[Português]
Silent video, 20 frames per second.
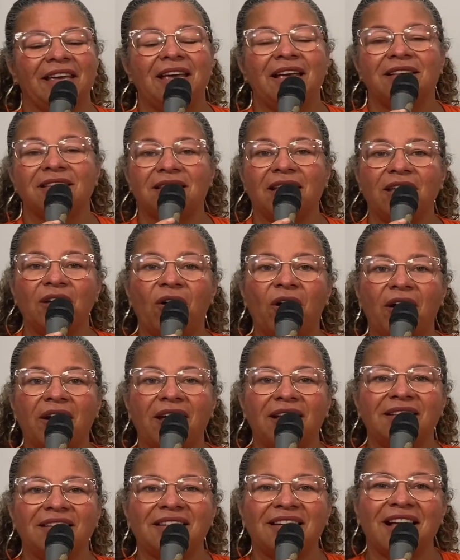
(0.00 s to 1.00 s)

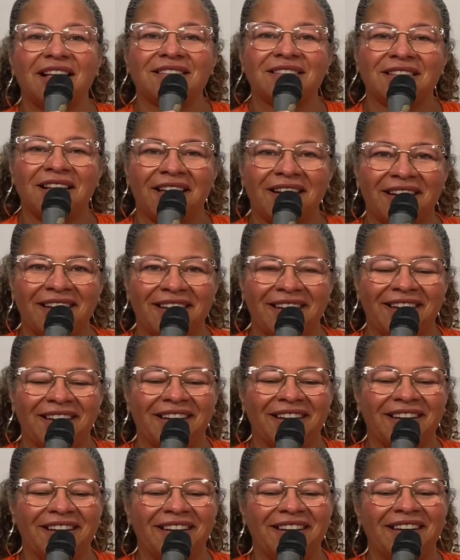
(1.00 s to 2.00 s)
Senhora de Nazaré,
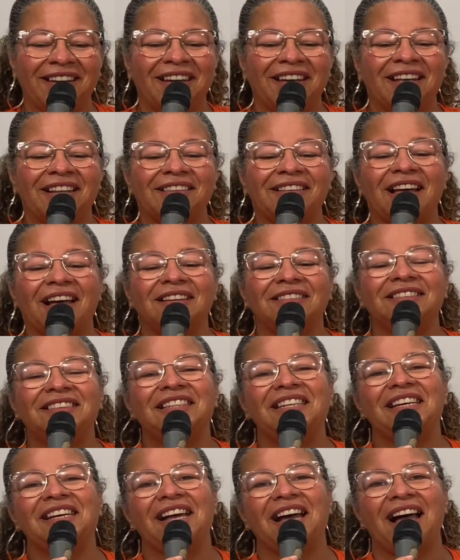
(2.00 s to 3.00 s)
da
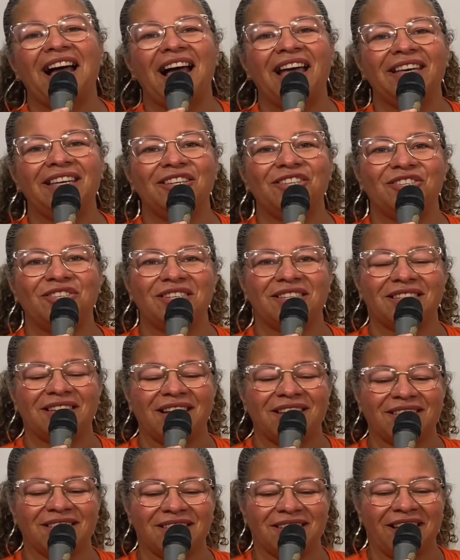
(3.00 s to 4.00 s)
antiga raiz de
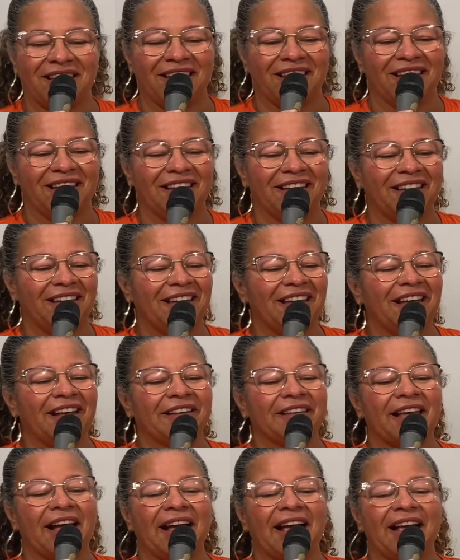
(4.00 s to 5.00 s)
Jessé,
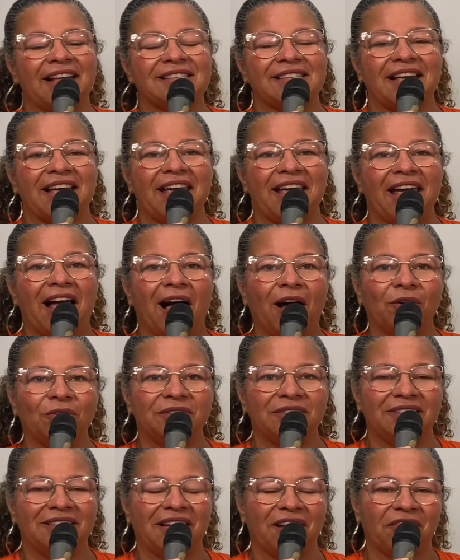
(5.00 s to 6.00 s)
da casa real
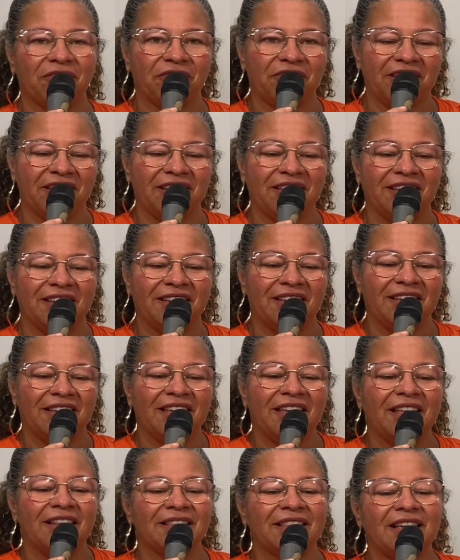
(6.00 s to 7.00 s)
de Davi,
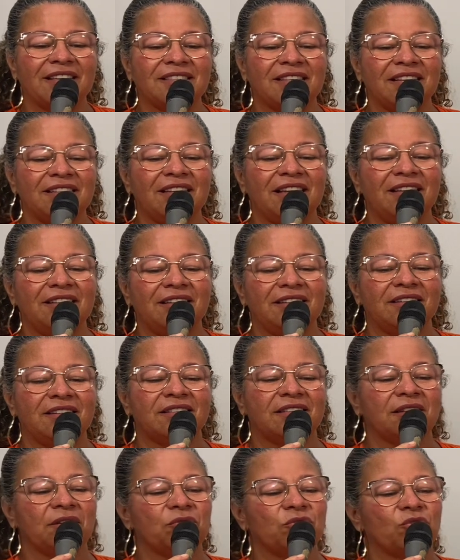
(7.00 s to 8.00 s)
descendente de
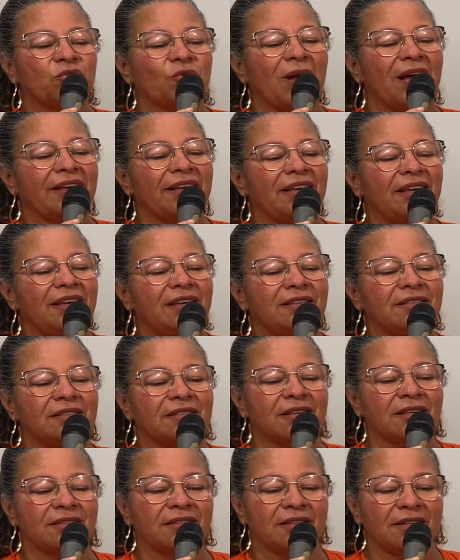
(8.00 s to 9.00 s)
São Joaquim e
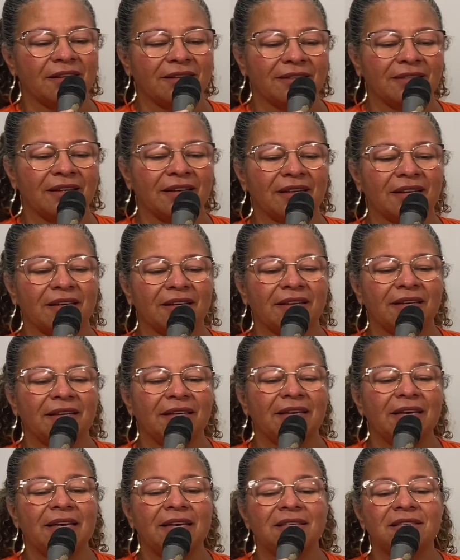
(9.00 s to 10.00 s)
Santana.
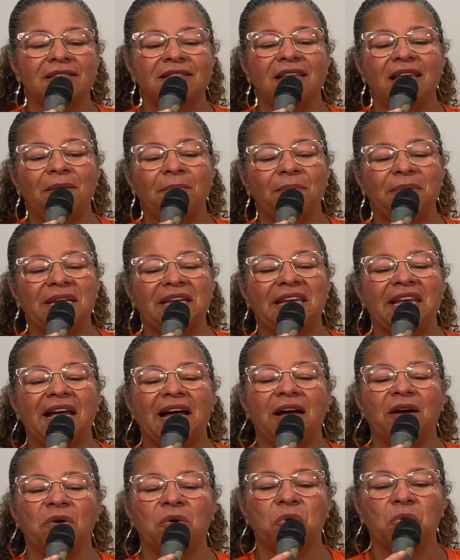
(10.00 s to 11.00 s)
Sempre que
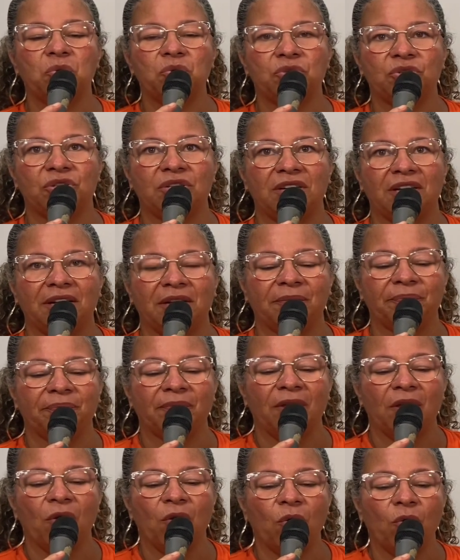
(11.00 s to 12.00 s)
a angústia,
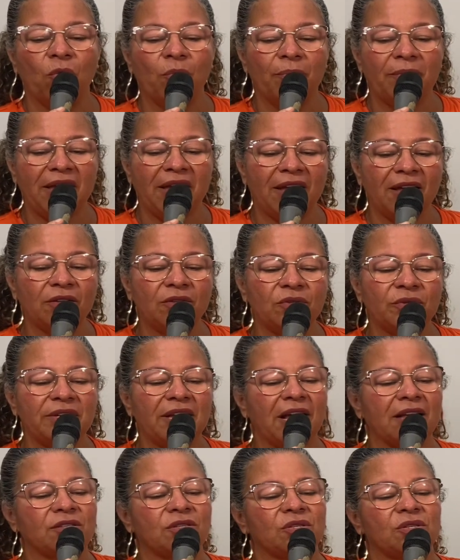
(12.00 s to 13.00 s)
o medo
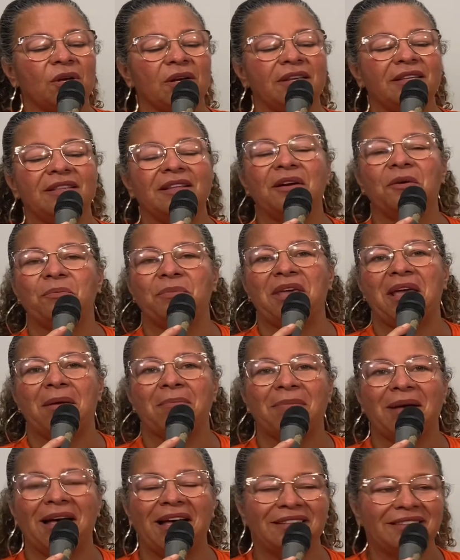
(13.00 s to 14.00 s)
e a solidão me
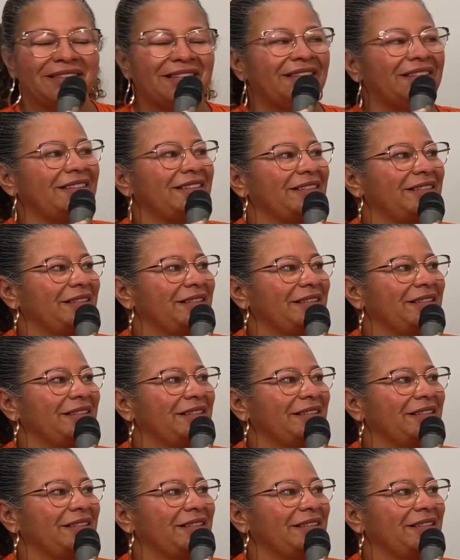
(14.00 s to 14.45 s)
abatem,